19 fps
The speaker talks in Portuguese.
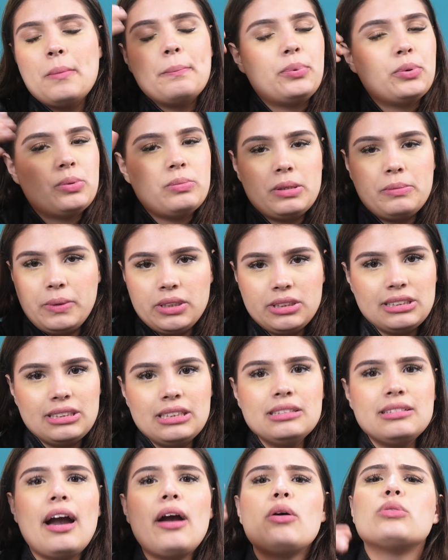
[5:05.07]
Por mim pode
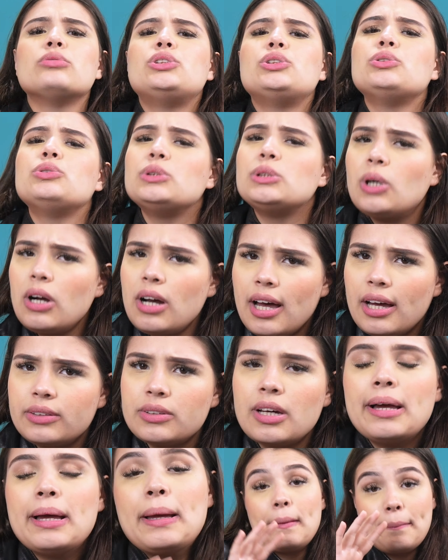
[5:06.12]
esquentar, eu continuo jogando".
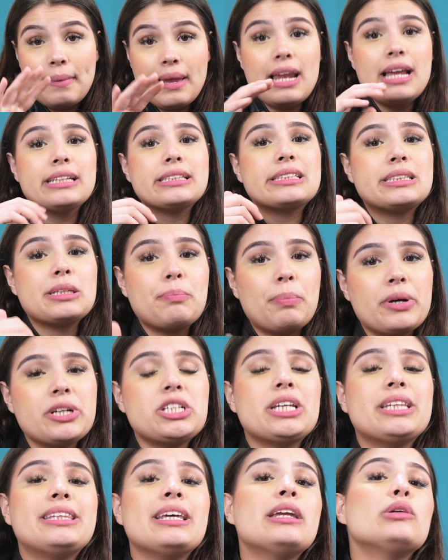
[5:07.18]
Beleza, você
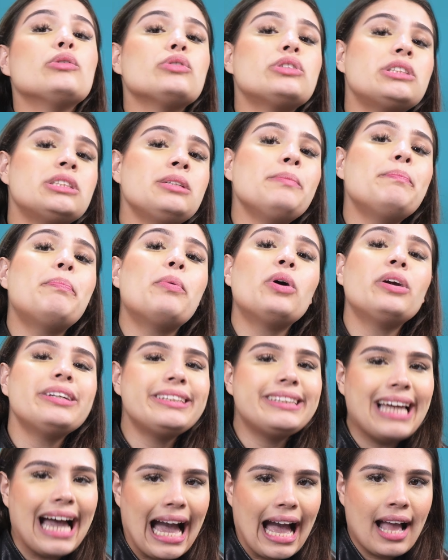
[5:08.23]
pode até não se
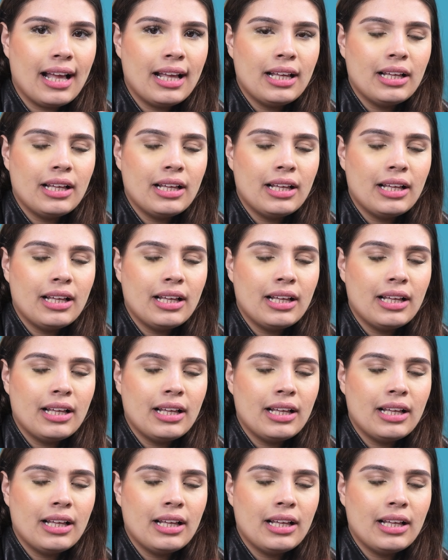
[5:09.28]
importar.